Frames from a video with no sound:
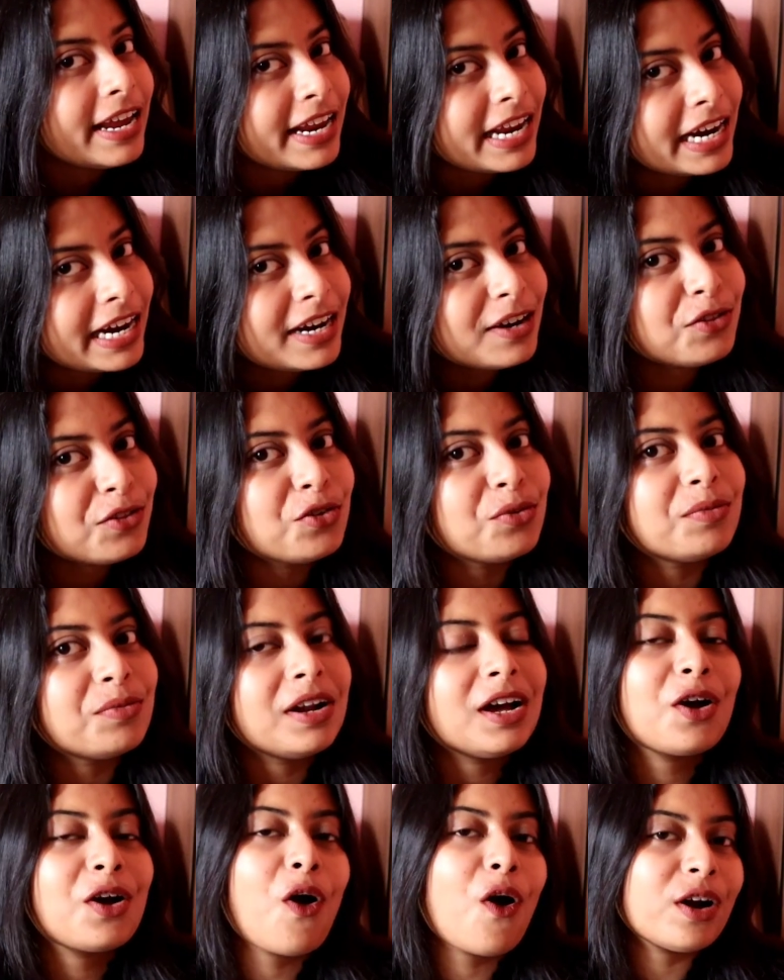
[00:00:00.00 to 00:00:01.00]
হেয়ার
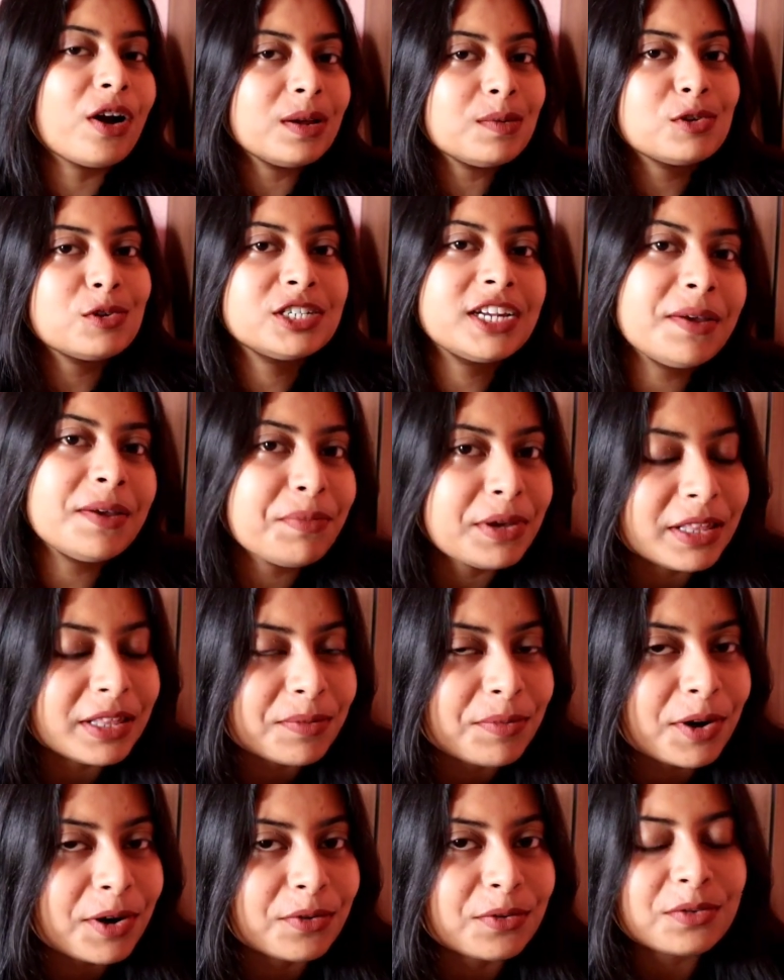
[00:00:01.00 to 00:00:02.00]
তোমরা ঘরে বসেই
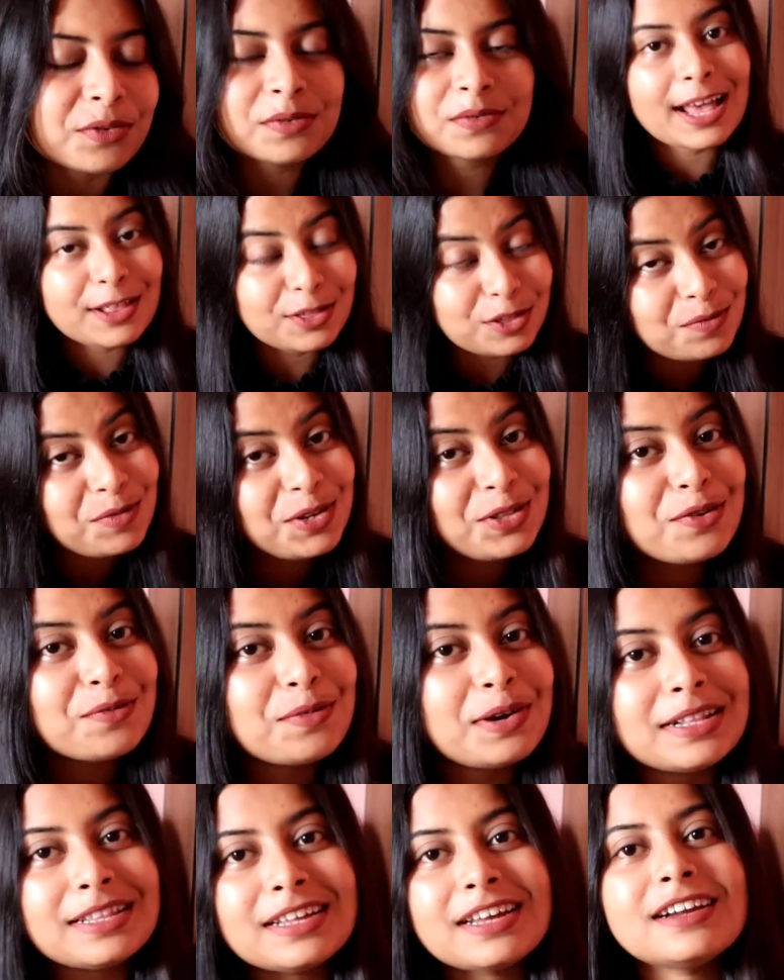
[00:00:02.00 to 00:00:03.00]
পেতে পারো একদমই
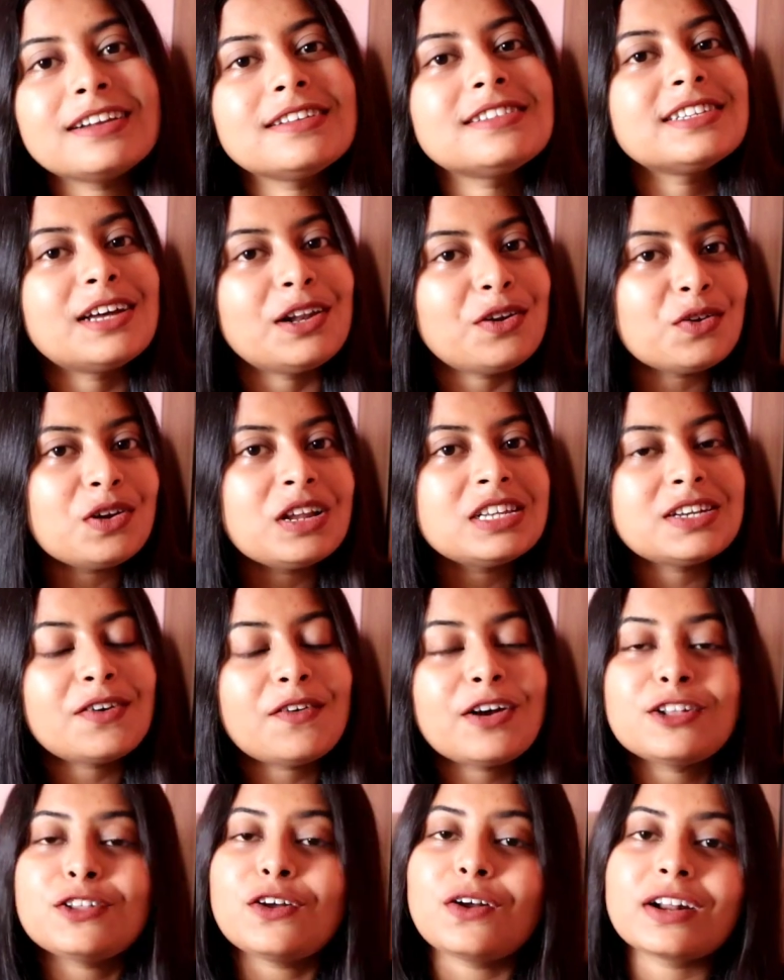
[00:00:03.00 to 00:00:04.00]
তোমাদের স্যালনে
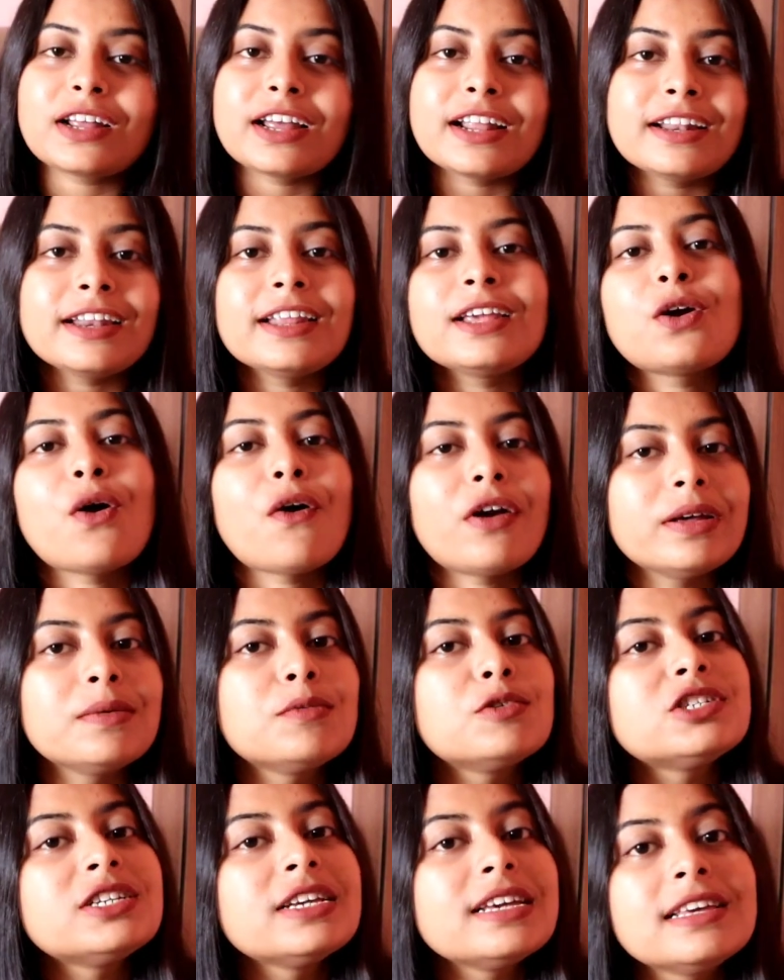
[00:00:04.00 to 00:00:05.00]
যাওয়ার দরকার নেই ঘরে
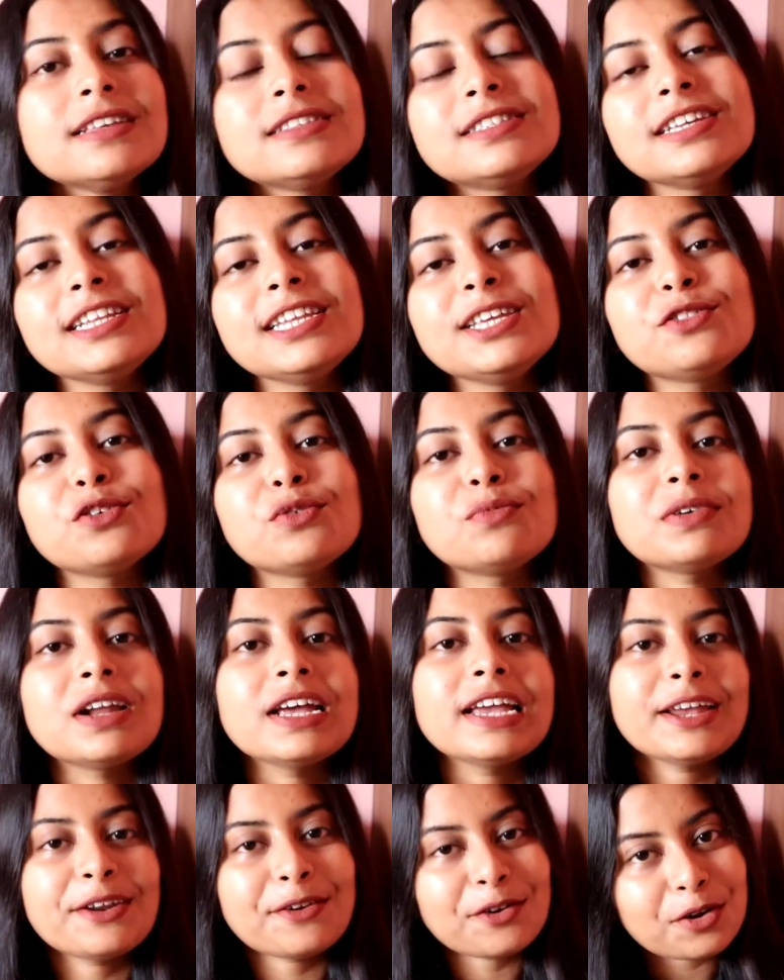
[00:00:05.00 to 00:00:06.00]
বসে ইজিলি
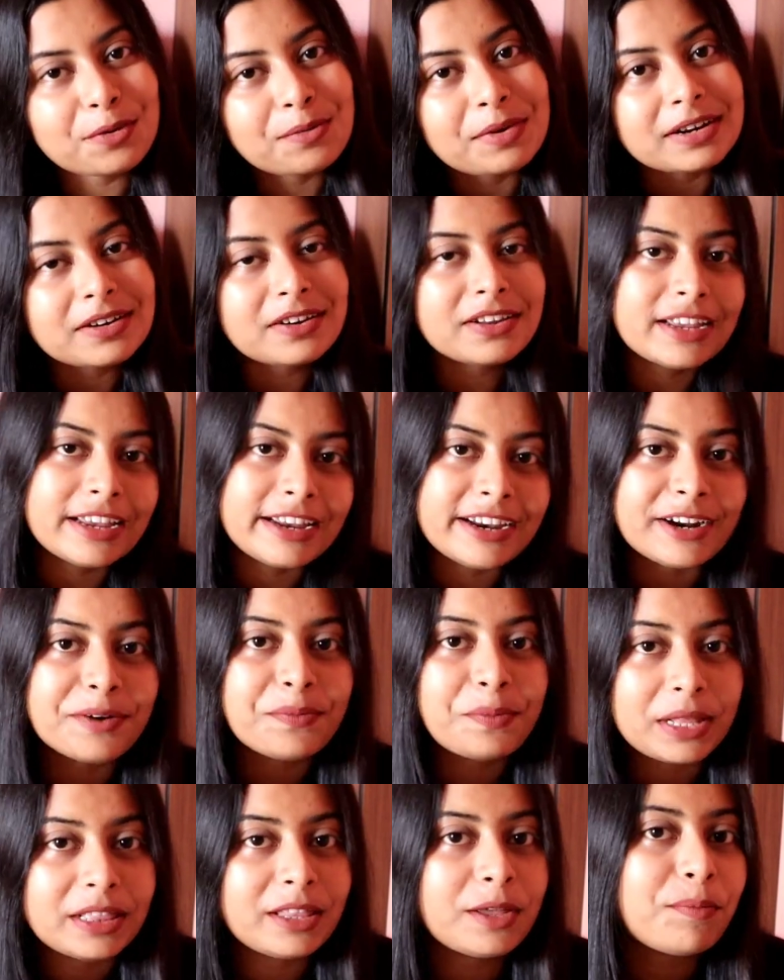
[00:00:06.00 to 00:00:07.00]
তোমরা এরকম একটা হেয়ার
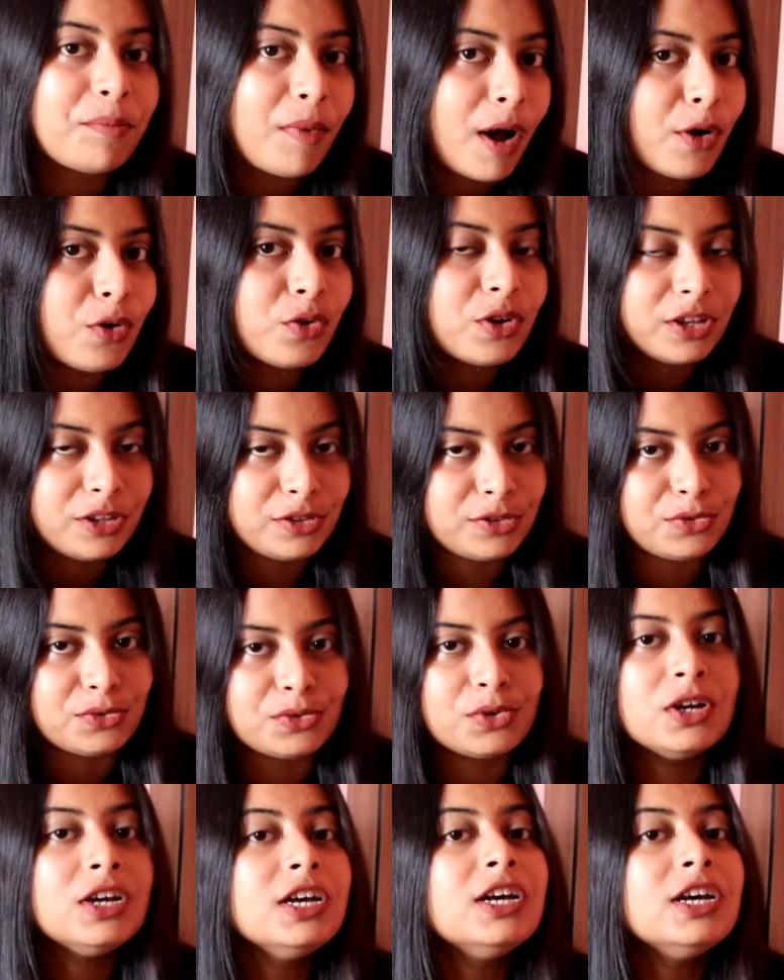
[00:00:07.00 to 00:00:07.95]
পেতে পারো কিন্তু